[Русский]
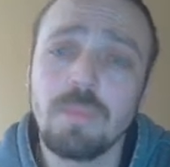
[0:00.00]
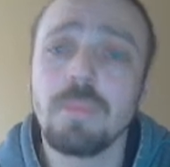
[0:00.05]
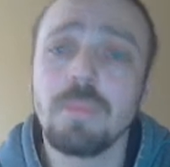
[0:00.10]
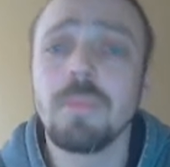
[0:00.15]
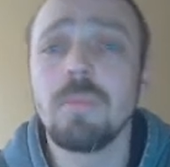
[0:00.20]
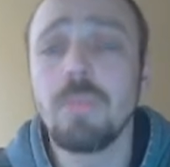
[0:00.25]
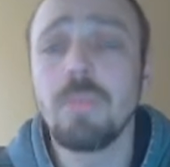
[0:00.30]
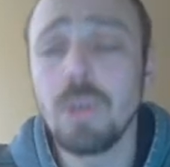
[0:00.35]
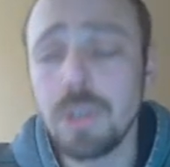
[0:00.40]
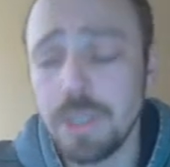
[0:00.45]

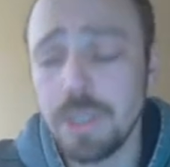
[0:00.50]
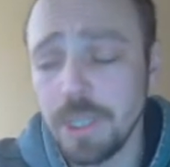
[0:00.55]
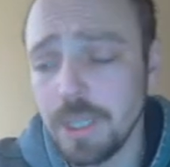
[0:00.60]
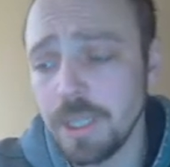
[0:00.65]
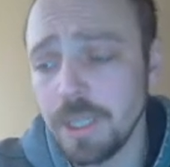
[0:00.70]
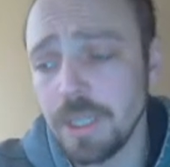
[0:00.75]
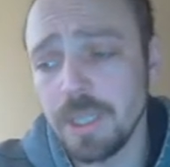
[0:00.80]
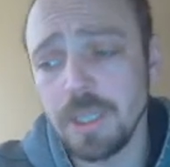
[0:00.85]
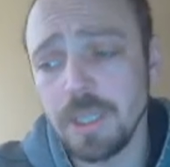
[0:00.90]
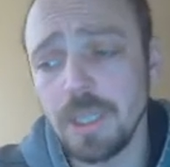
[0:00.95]
Больше,
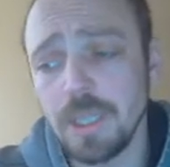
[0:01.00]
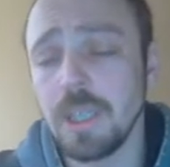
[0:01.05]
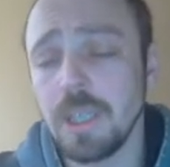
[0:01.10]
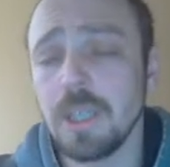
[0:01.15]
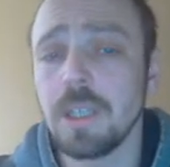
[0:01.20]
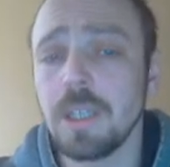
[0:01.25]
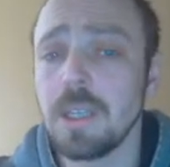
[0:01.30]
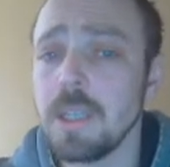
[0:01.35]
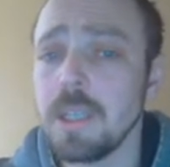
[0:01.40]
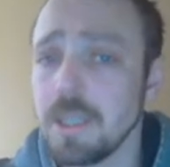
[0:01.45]
конечно,
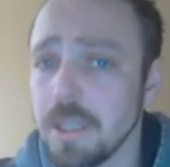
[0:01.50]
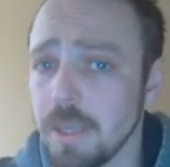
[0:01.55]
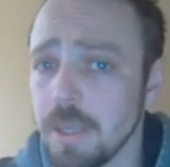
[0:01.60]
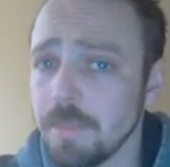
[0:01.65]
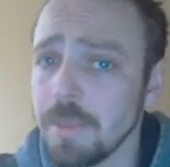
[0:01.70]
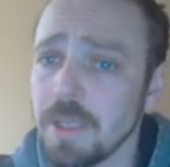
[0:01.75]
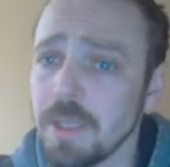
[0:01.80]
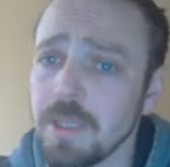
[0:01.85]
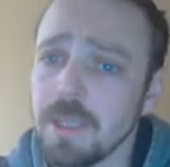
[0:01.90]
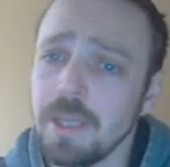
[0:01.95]
на
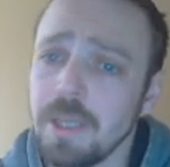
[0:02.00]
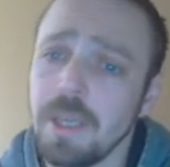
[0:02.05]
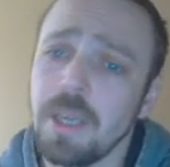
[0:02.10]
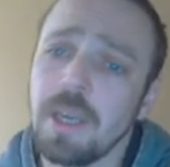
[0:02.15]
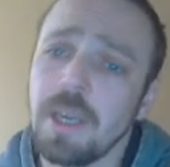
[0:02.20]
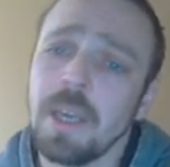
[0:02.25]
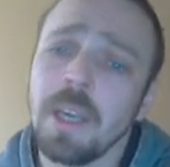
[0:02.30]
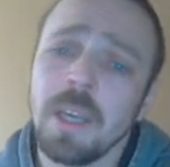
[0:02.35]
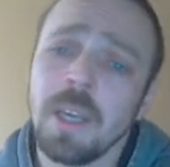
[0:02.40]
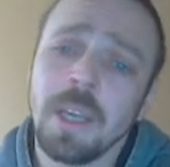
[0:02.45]
английском
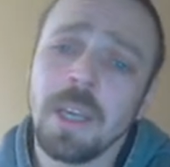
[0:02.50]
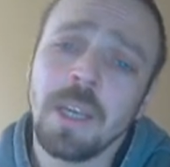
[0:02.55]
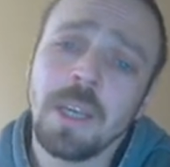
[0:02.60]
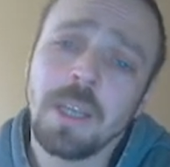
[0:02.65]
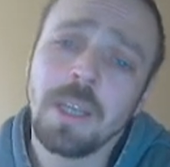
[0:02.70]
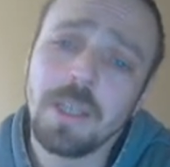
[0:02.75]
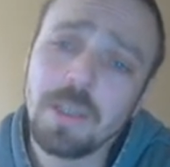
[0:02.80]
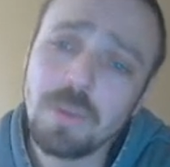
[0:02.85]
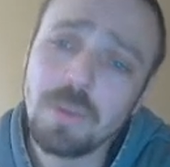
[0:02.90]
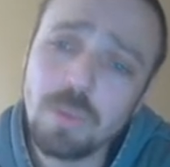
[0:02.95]
языке
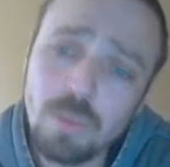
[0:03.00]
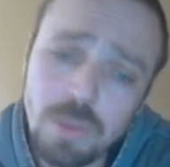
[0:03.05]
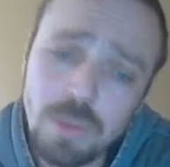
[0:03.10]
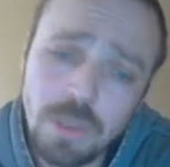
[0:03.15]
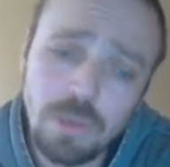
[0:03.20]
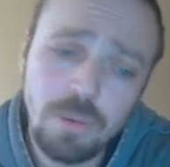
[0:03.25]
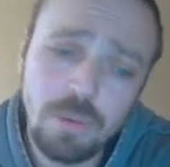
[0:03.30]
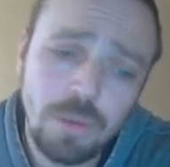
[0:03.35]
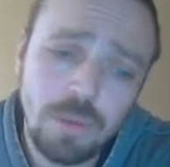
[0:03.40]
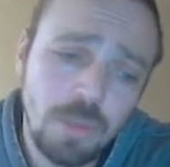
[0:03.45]

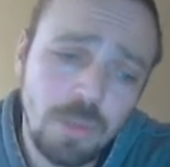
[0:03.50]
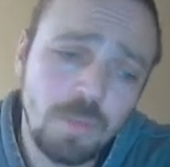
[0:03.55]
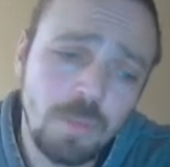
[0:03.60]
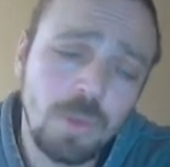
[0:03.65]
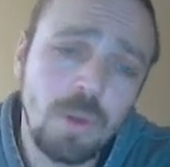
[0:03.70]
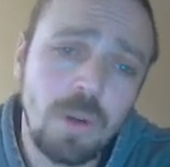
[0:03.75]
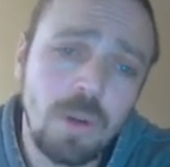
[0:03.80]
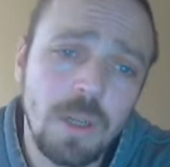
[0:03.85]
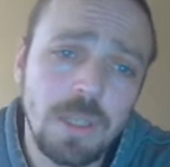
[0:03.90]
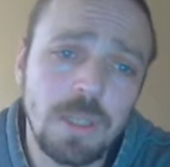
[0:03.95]
индусы очень
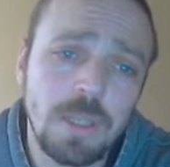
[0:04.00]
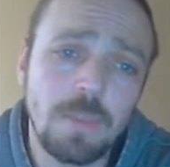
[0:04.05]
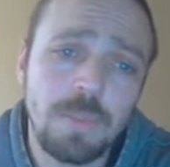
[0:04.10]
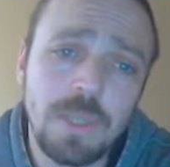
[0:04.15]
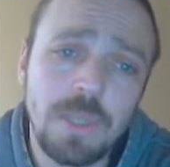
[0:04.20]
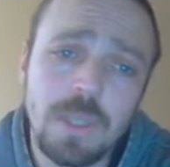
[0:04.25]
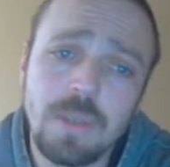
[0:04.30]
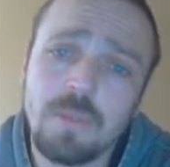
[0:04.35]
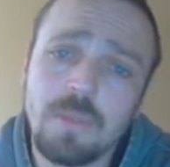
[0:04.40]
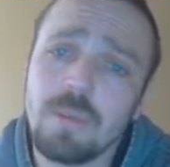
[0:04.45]
много
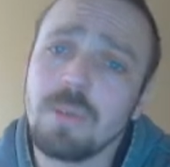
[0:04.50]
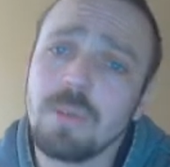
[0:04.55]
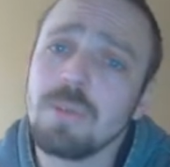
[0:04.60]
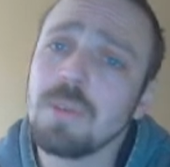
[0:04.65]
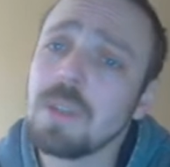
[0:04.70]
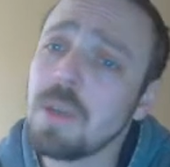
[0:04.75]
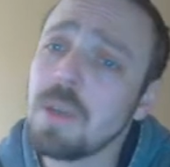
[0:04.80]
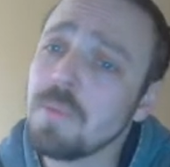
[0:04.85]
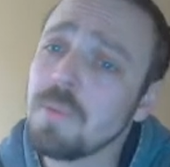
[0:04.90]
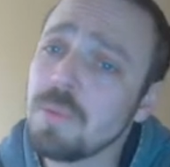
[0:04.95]
записывают,
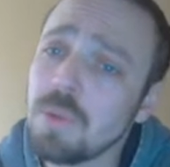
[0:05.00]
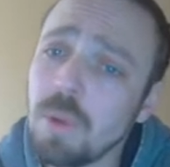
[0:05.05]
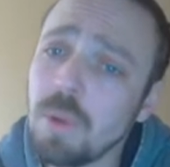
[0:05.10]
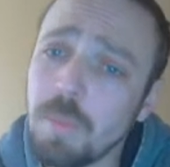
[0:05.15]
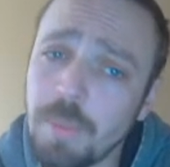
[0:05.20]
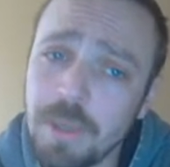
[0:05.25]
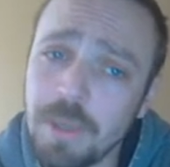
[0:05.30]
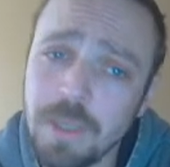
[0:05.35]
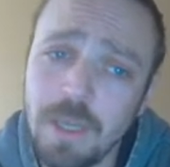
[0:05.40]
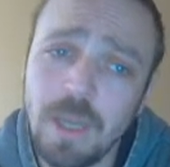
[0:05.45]
но там
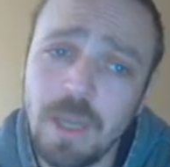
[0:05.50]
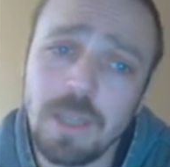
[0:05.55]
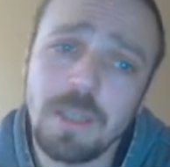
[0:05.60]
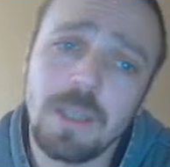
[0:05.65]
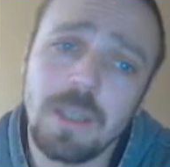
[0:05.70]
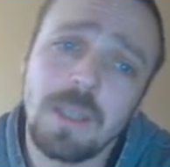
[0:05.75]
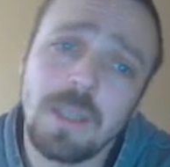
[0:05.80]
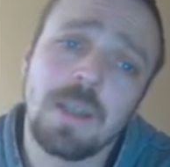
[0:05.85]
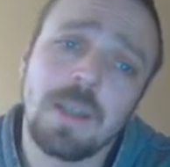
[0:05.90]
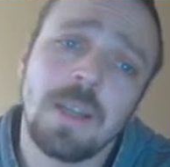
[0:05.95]
все
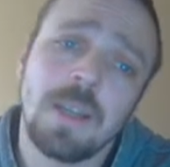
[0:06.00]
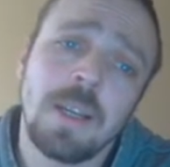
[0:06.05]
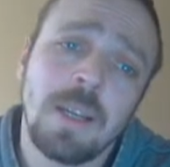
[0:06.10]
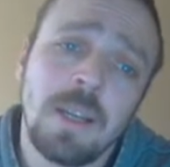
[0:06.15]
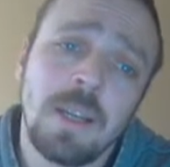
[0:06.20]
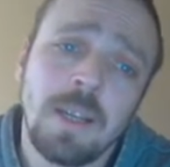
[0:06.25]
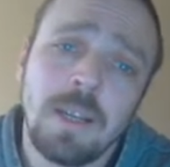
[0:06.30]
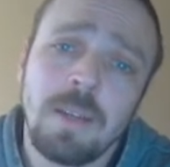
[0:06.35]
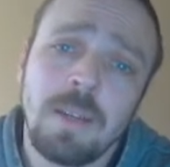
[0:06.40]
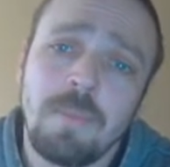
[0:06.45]
понятно.
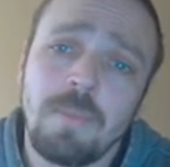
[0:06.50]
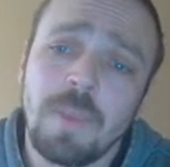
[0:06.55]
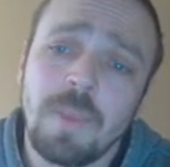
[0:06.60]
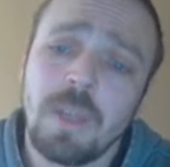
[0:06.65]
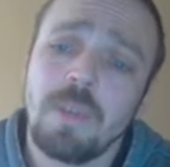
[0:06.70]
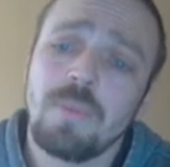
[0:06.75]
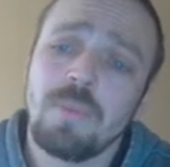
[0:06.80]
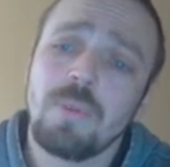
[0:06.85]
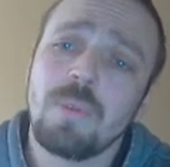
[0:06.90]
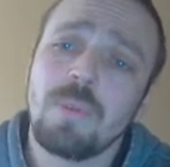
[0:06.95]

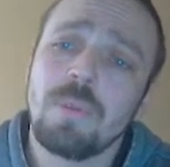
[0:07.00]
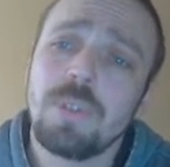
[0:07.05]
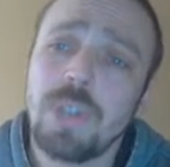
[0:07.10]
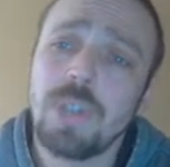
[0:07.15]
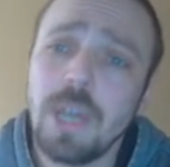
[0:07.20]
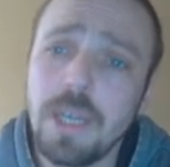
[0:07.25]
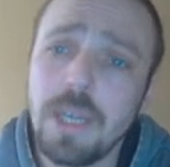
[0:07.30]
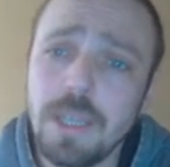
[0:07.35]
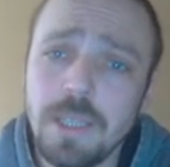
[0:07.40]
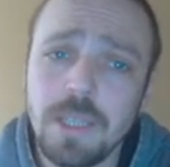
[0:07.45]
Э,
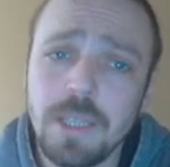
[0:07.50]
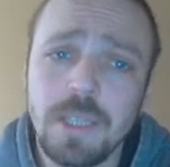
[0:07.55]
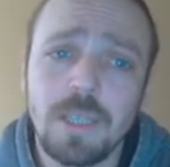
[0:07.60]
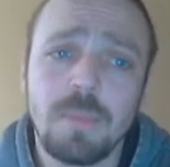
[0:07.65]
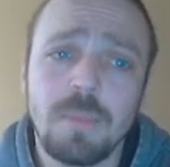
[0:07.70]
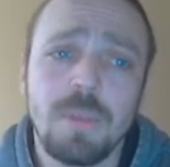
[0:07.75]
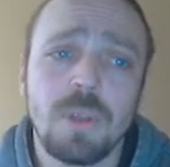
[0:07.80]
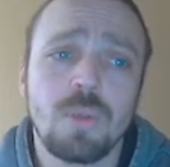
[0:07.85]
включаете себе